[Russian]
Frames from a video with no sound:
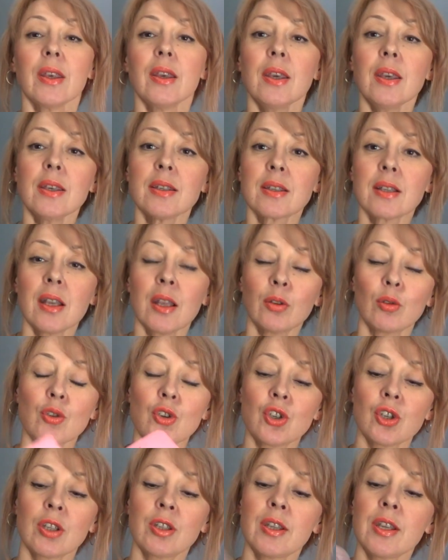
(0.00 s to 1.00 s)
И
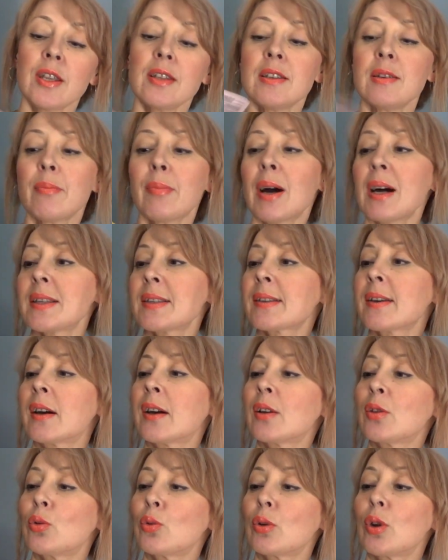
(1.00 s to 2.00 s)
следующая, третья маска,
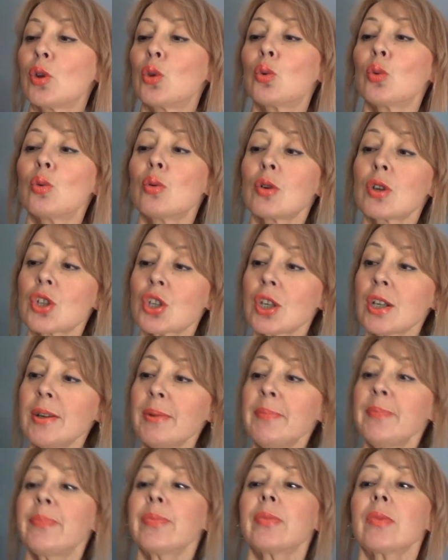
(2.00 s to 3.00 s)
которая
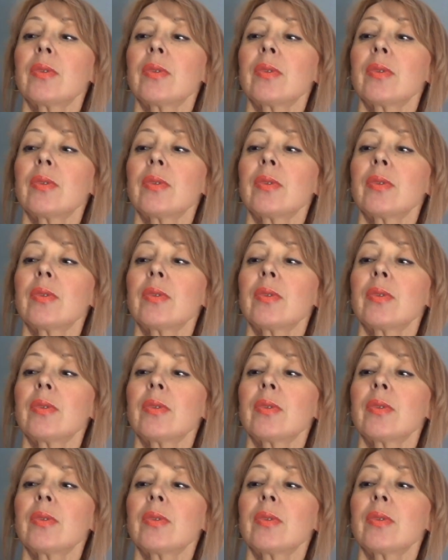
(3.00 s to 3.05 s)
тоже